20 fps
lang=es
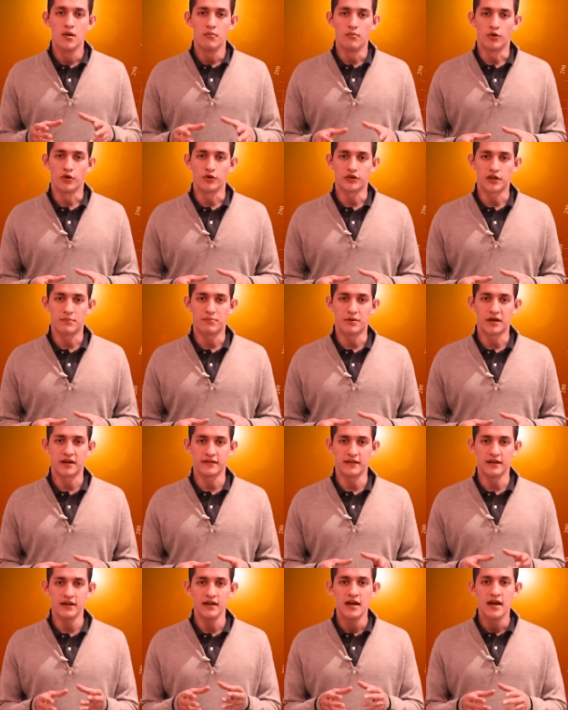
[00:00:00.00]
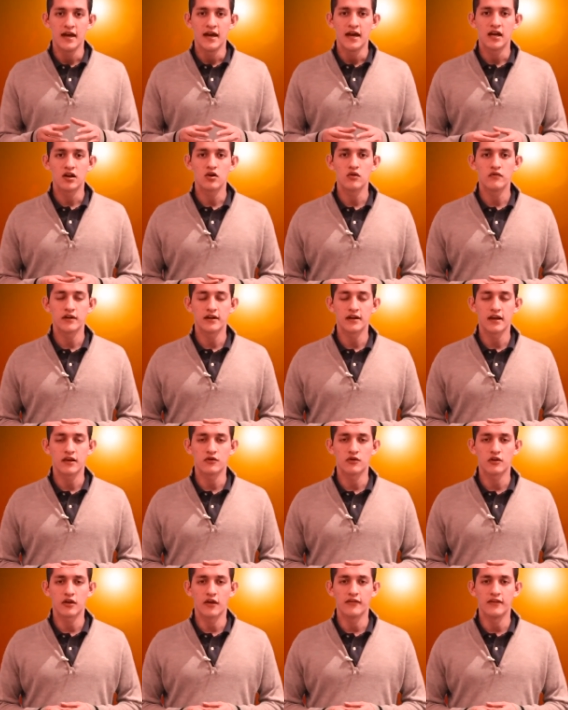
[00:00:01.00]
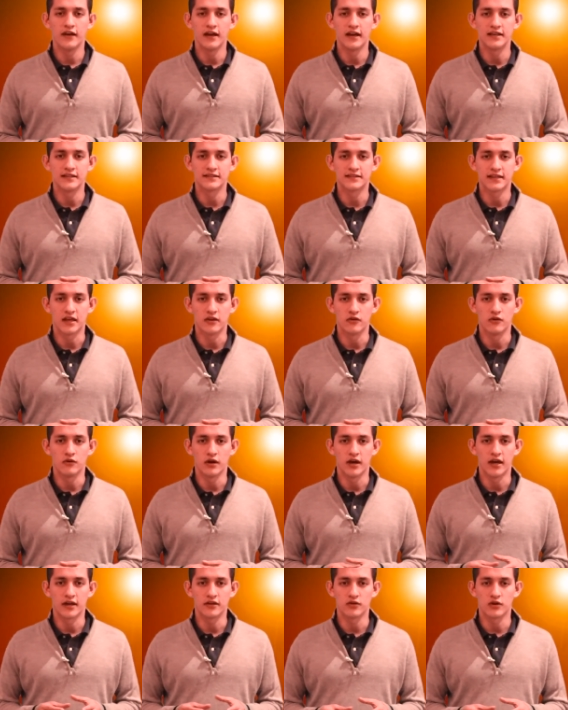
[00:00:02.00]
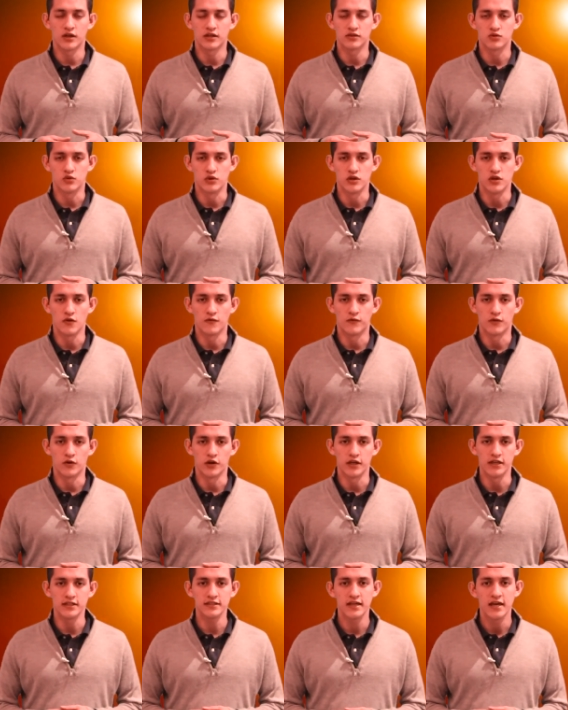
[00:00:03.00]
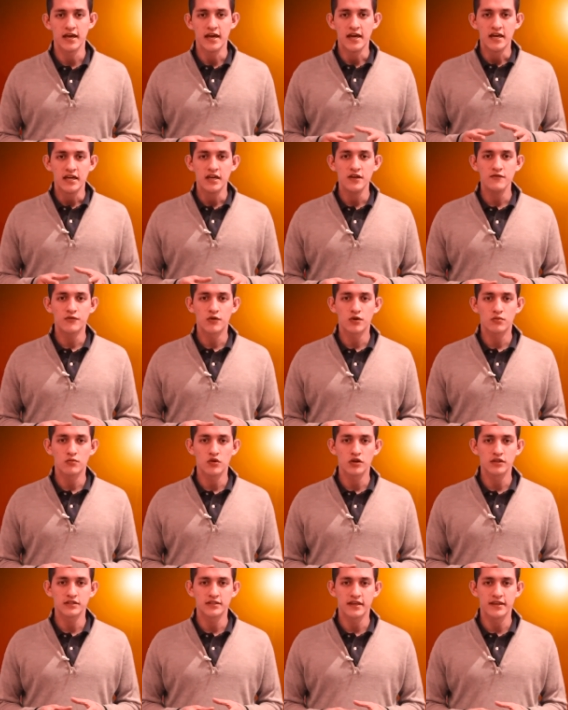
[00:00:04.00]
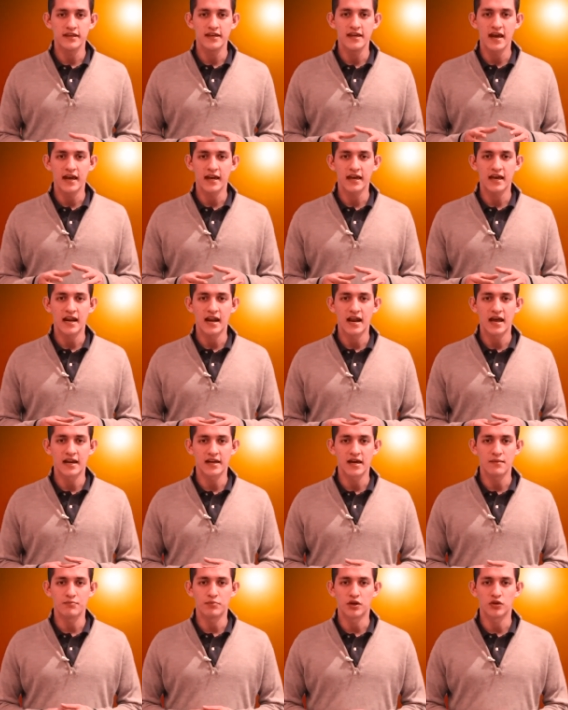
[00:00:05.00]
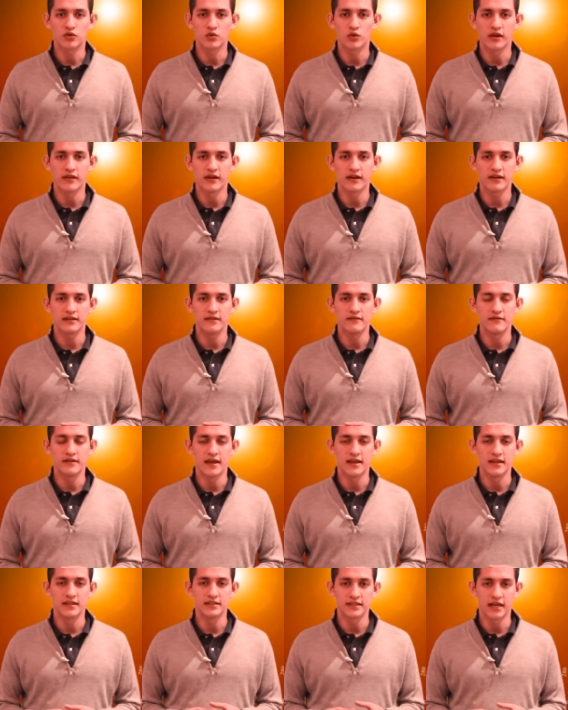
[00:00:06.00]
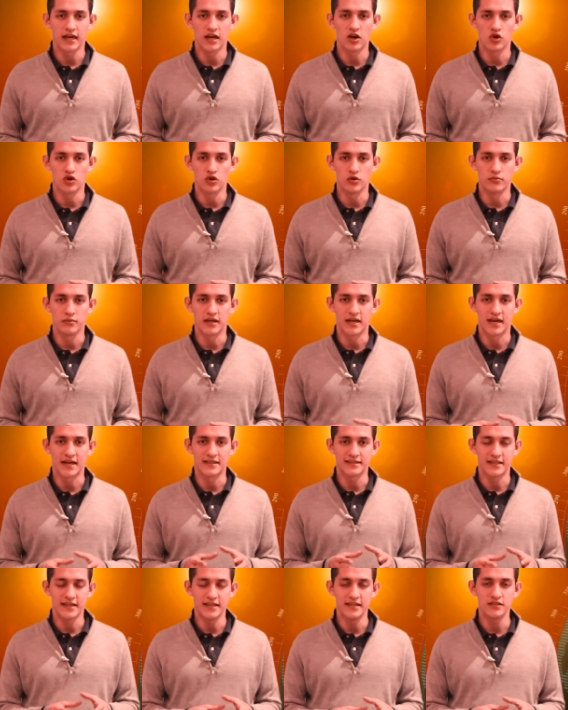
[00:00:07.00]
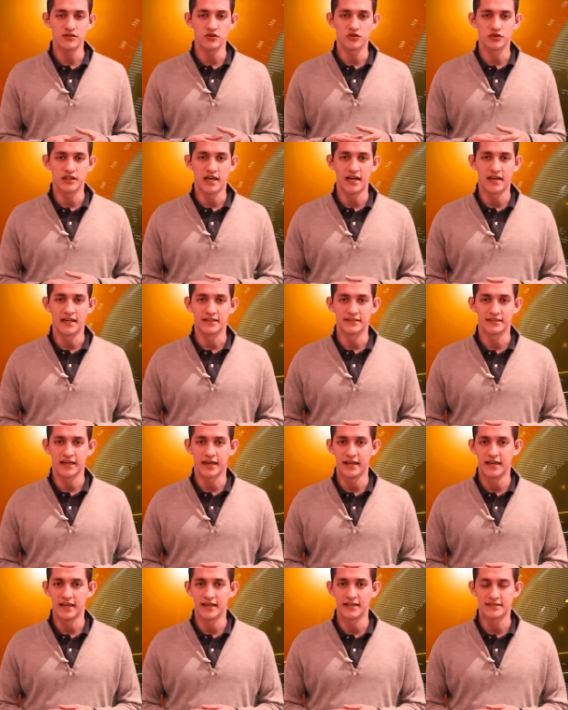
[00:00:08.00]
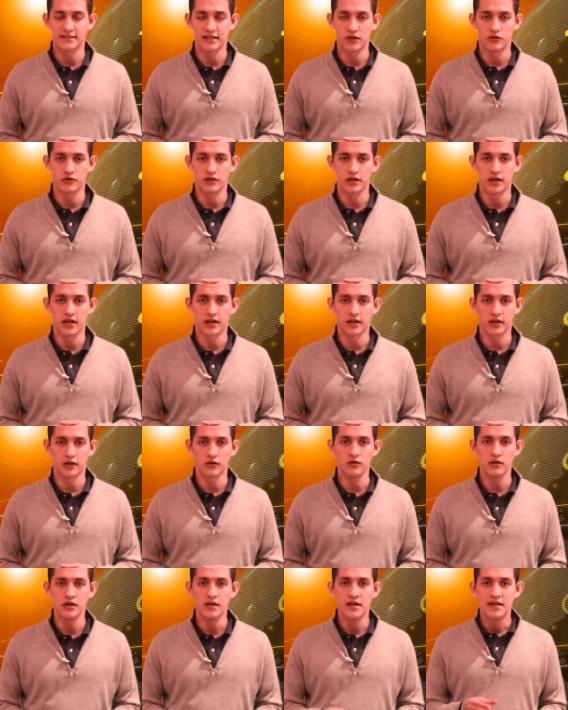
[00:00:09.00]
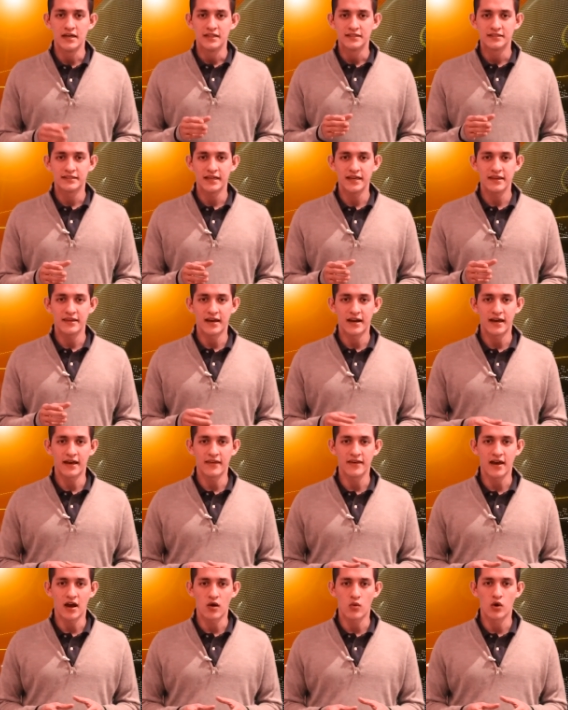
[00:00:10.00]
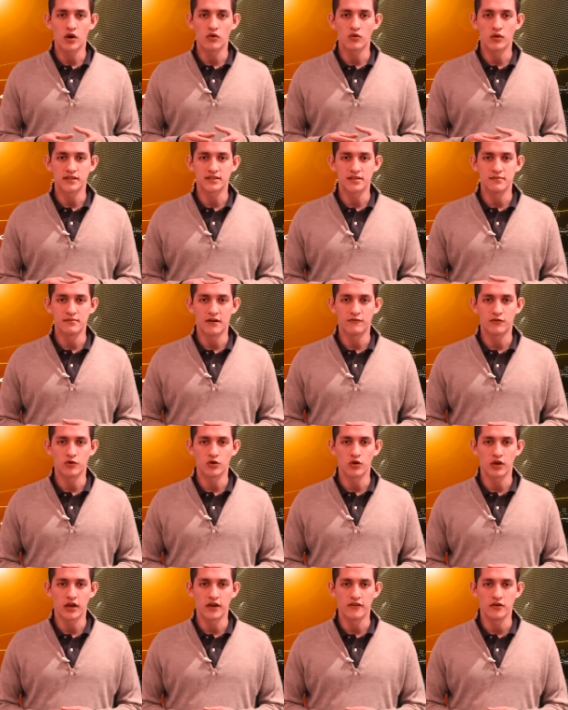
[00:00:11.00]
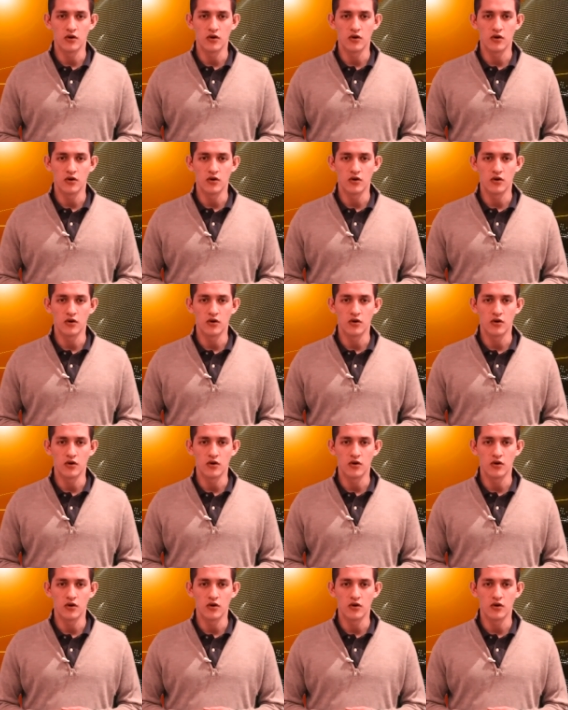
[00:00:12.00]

Por otra parte, el gobernador del estado Héctor Astudillo Flores informó este día que la reapertura de actividades económicas y sociales en el estado de Guerrero se dará de acuerdo al semáforo que